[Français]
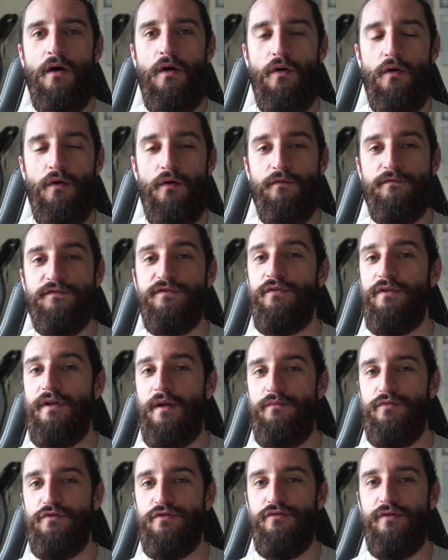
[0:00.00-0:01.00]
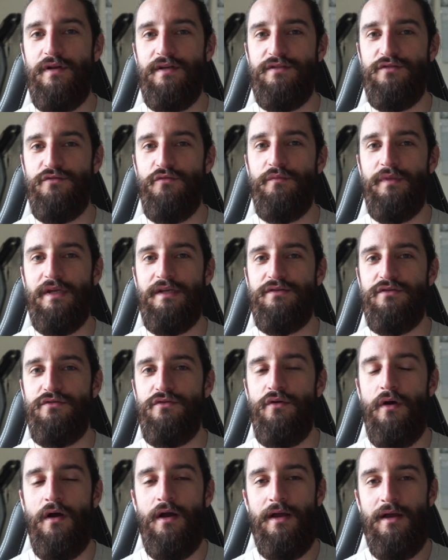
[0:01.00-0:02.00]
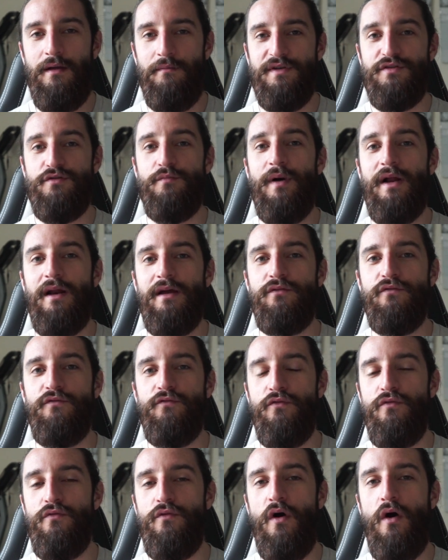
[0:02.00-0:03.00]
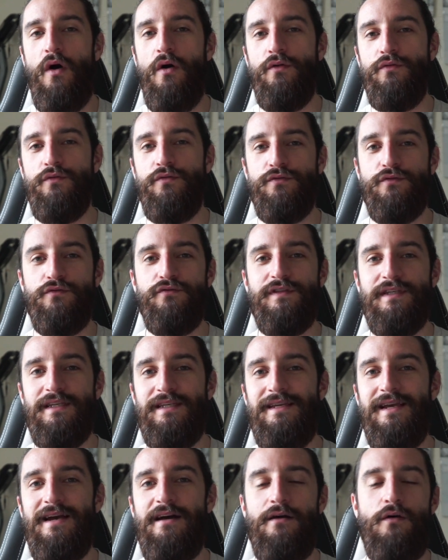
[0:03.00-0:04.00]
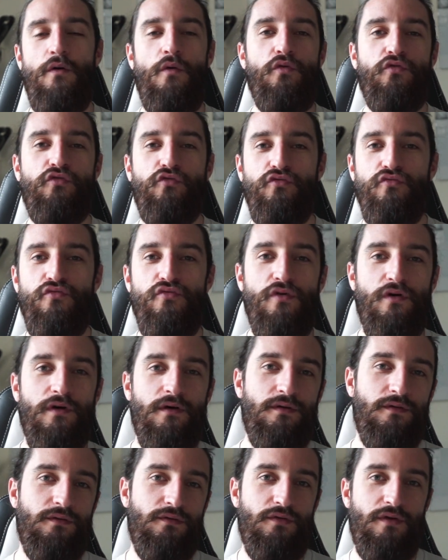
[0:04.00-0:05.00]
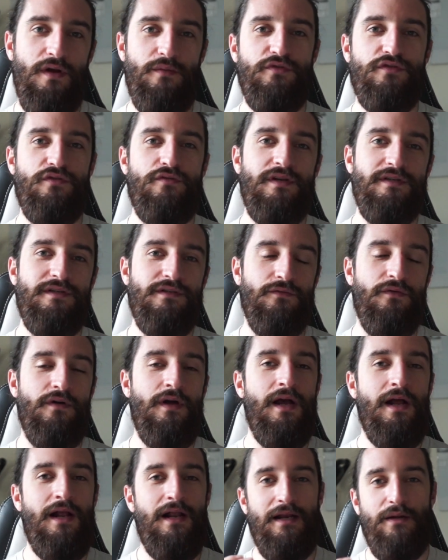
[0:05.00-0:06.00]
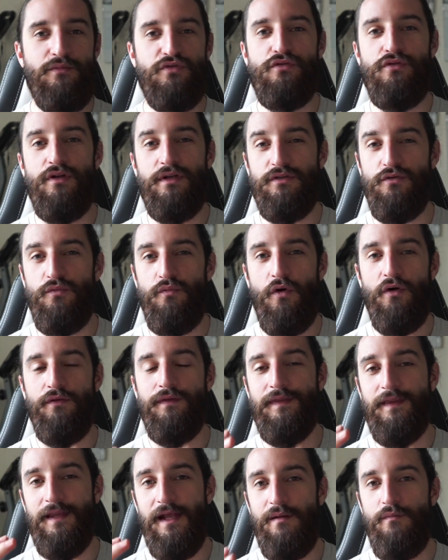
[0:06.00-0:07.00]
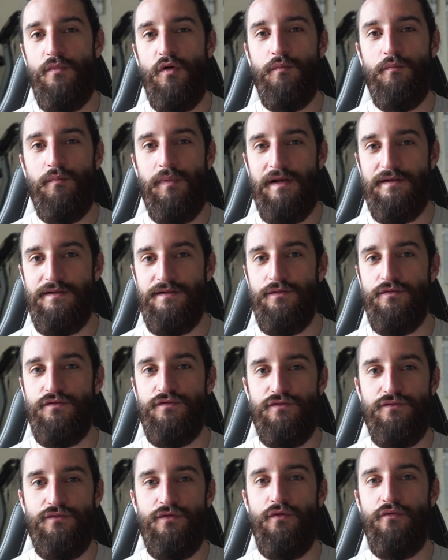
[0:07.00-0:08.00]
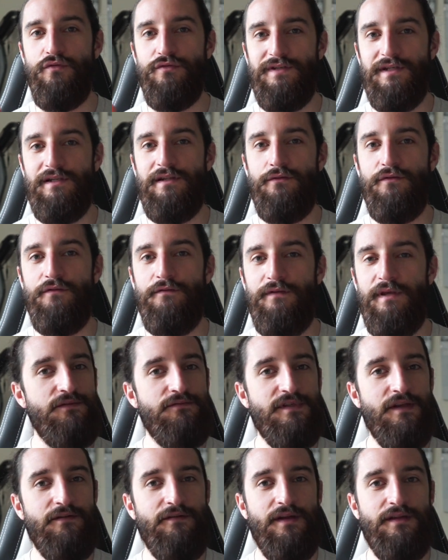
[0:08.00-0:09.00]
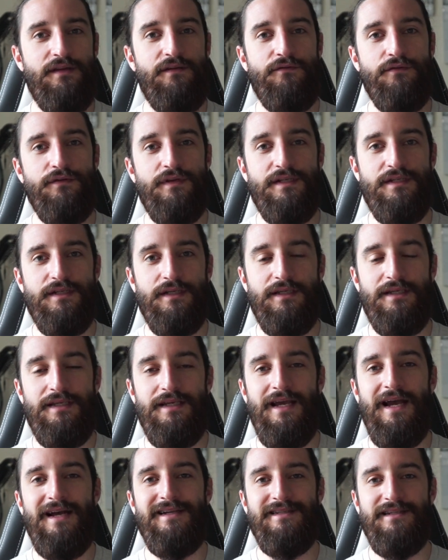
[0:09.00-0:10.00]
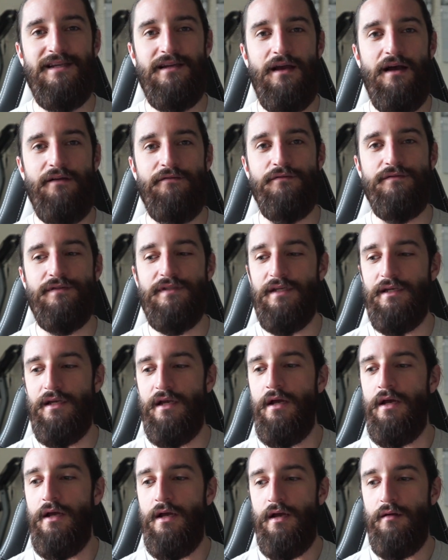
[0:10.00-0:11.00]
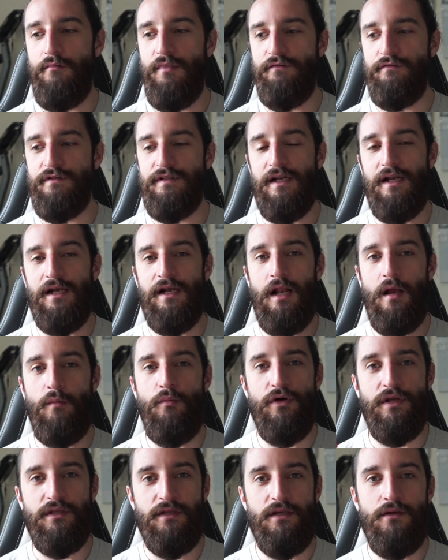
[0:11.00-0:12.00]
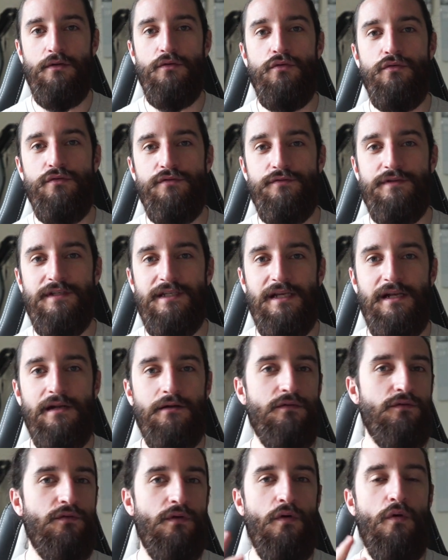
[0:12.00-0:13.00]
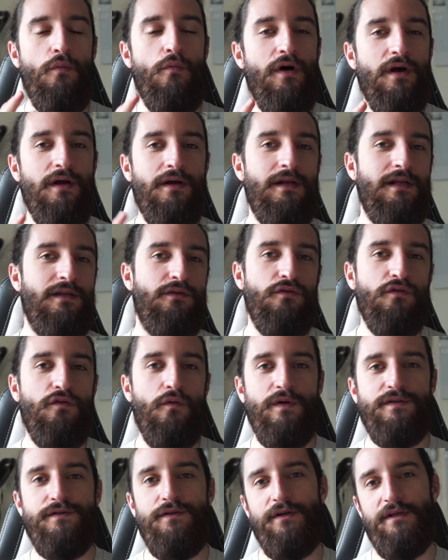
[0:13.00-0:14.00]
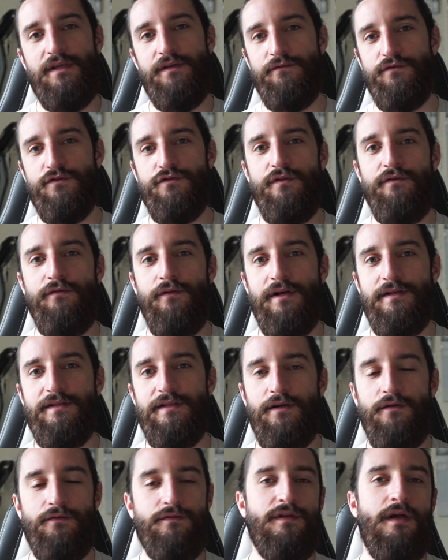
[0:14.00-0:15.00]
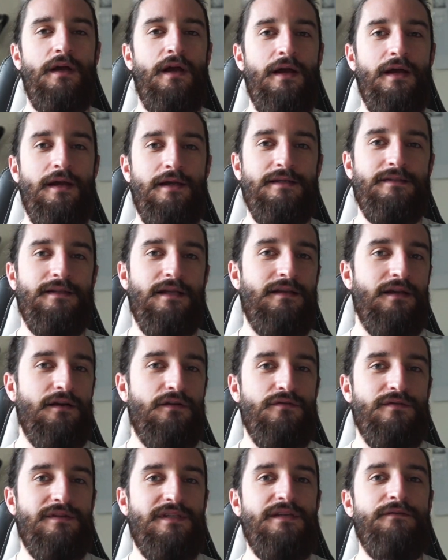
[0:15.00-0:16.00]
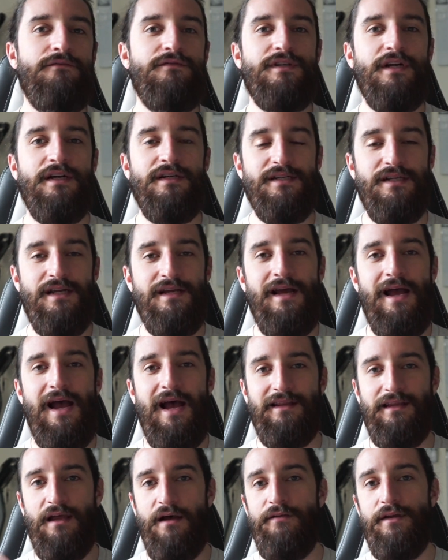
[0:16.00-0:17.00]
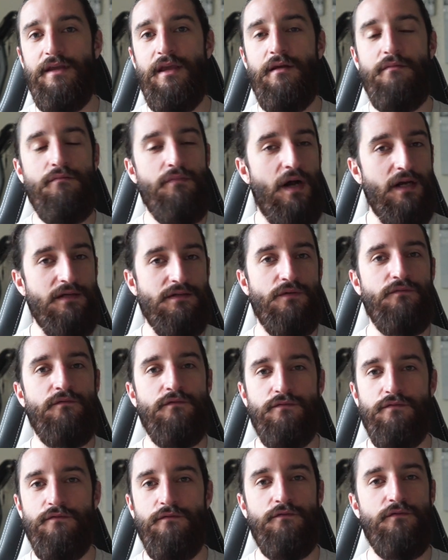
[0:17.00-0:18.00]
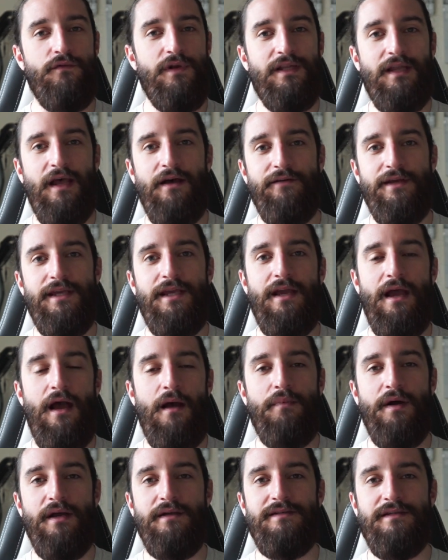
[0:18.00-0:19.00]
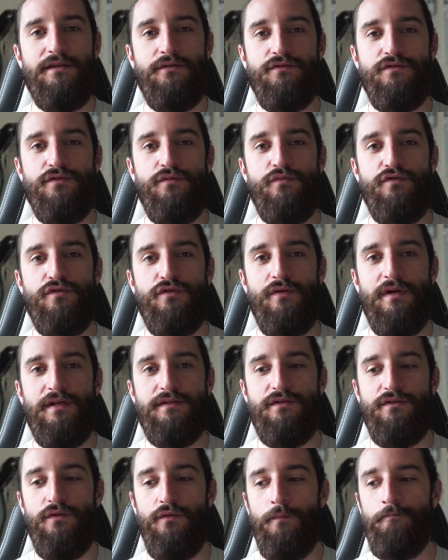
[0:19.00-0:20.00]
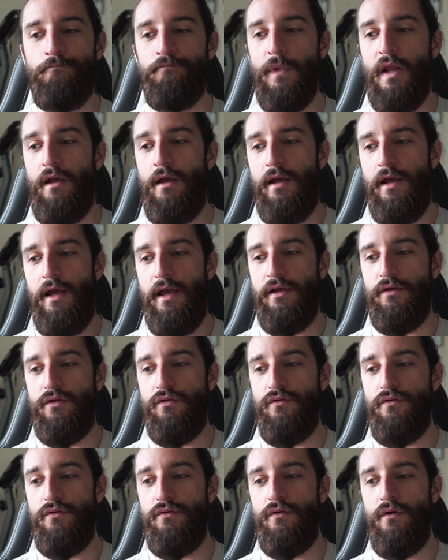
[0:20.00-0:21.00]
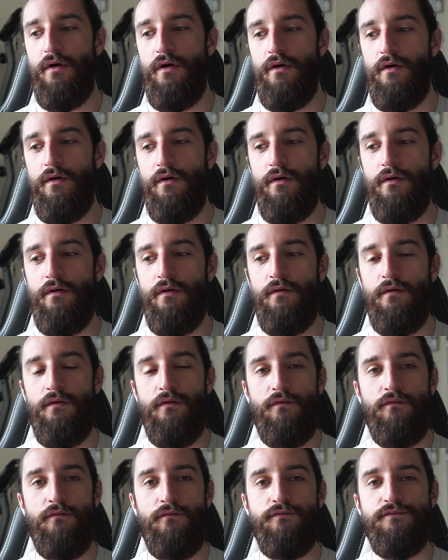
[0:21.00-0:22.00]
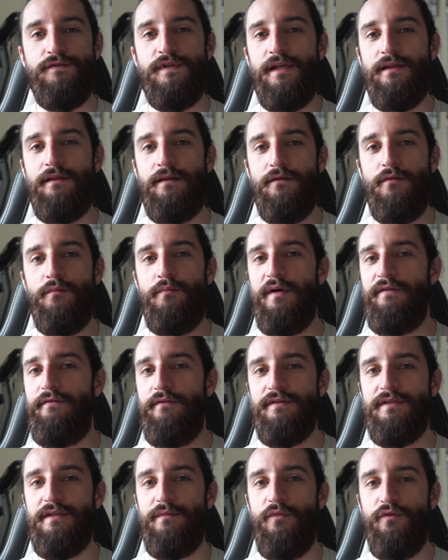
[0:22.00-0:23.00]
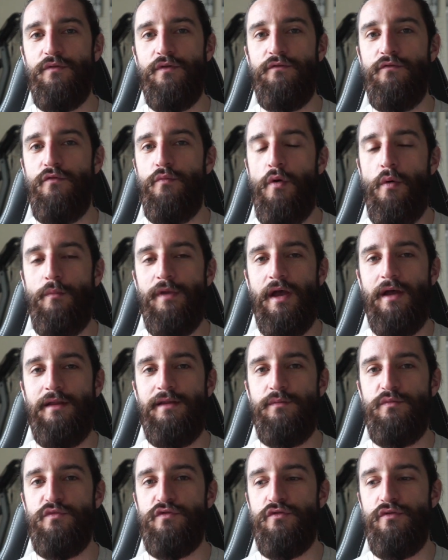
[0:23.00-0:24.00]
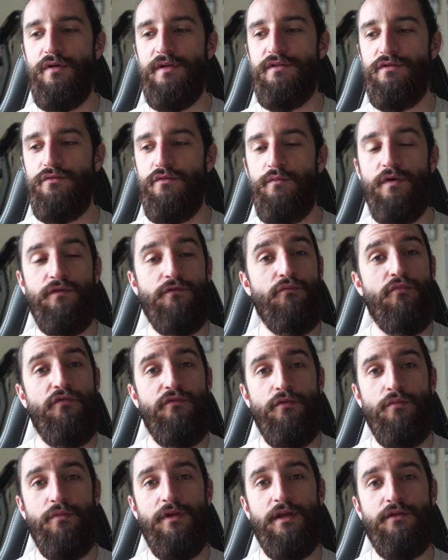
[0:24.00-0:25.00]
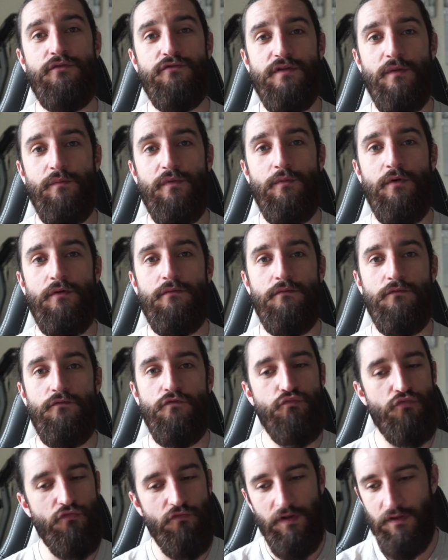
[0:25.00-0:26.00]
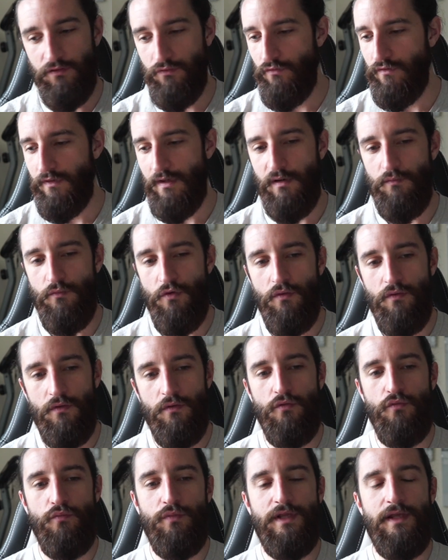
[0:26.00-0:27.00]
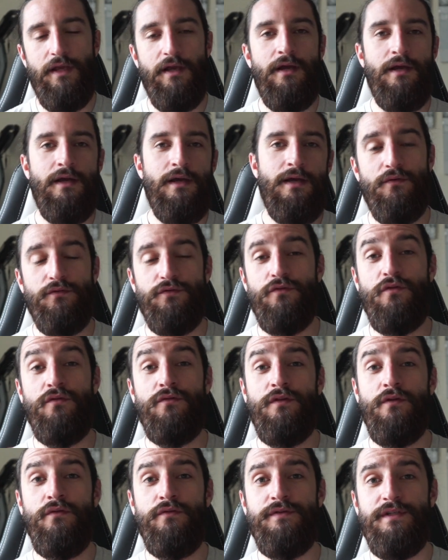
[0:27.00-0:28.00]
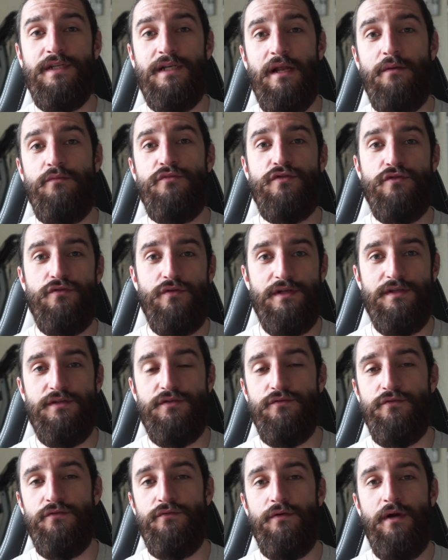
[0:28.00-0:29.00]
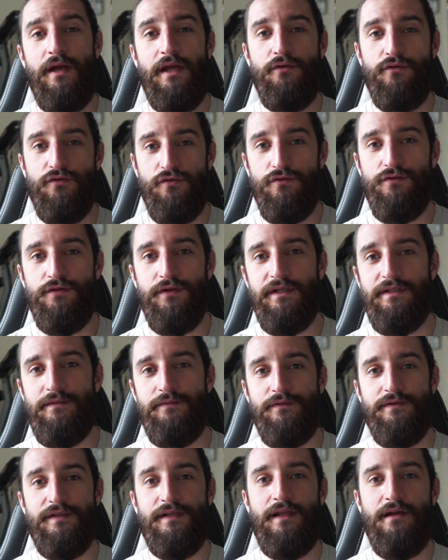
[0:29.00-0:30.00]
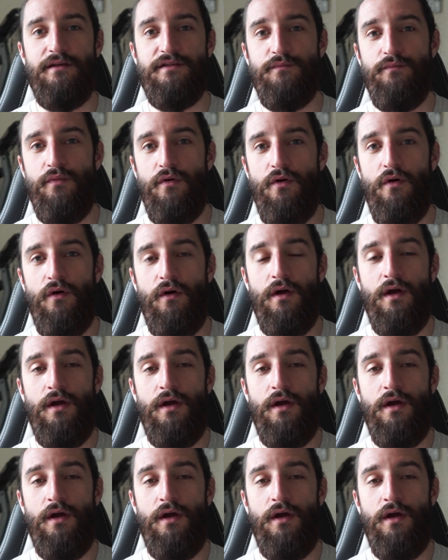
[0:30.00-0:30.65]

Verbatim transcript: en faisant de la musculation, bien sûr, mais je parle à nouveau euh, de tout ce qu'il y a autour de la musculation. La musculation prend tellement de place dans une routine de vie, vous avez un niveau qui est assez avancé, bah vous allez clairement être inutile au moins les 2-3 heures qui vont suivre la séance. C'est-à-dire que si vous cherchez à travailler, par exemple, vous, voulez travailler après une séance de musculation et que euh, vous n'êtes pas forcément dans vos premières années de musculation, bah vous pouvez oublier tout simplement. Vous pouvez totalement oublier. Donc quand on dit que la musculation et le culturisme c'est un sport